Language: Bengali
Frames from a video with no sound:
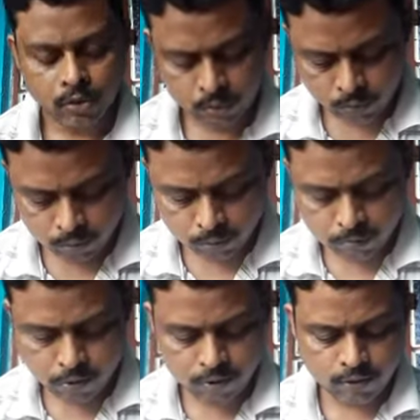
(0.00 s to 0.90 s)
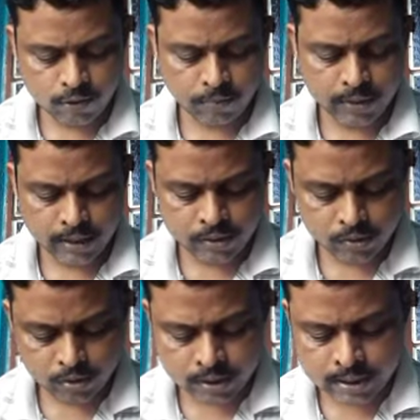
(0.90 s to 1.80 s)
দ্রুত পক্ষ মেলি
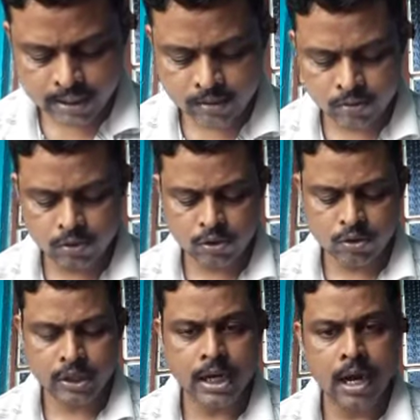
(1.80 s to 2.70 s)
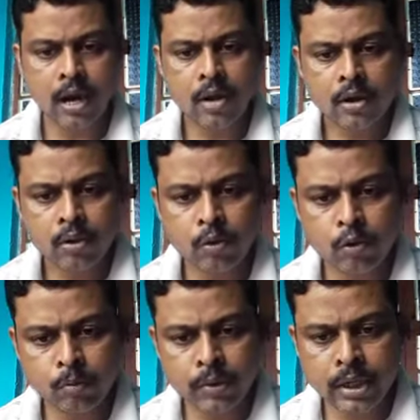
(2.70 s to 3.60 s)
ছুটে যায় গুঞ্জরিয়া
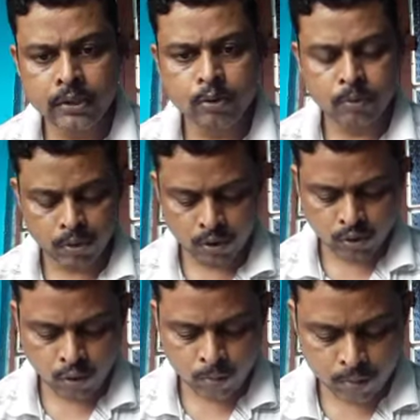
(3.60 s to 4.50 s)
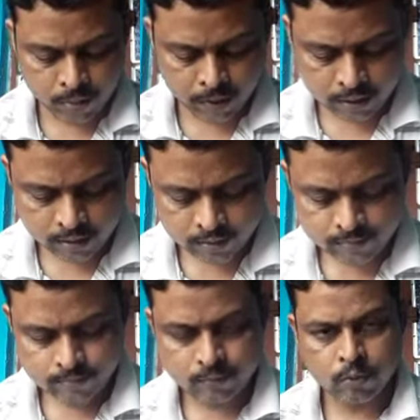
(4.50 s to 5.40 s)
উন্মিলিত পদ্ম উপবনে
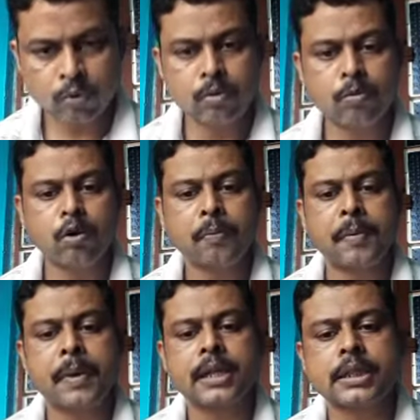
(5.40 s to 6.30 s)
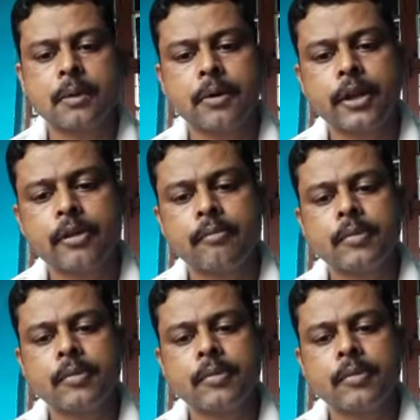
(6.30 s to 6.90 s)
উন্মুখ পিপাসা ভরে